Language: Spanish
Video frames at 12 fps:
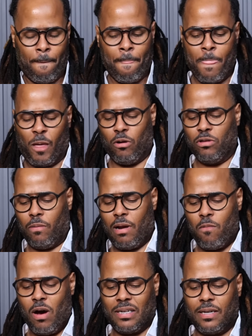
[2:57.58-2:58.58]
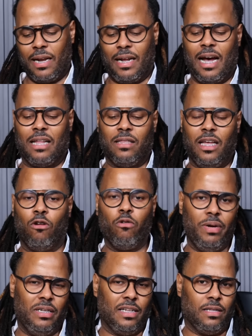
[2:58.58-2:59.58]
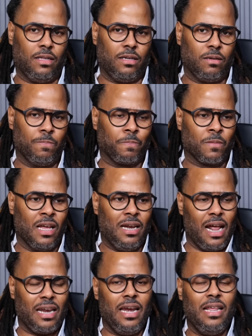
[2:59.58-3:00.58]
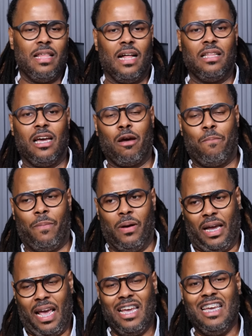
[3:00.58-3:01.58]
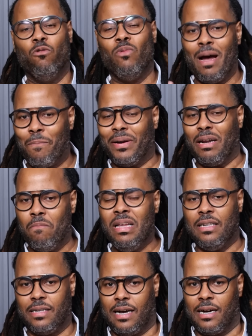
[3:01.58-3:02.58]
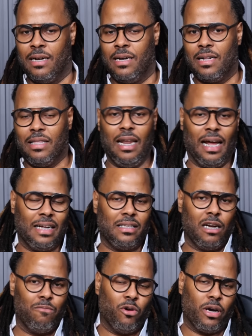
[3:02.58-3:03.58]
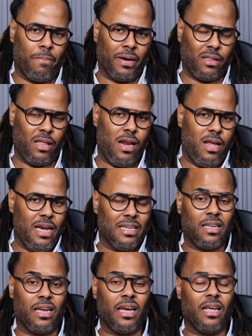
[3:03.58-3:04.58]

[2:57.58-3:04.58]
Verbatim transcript: cuando hablamos acerca de los videntes, la realidad es que hay una premisa de la que tenemos que partir y es que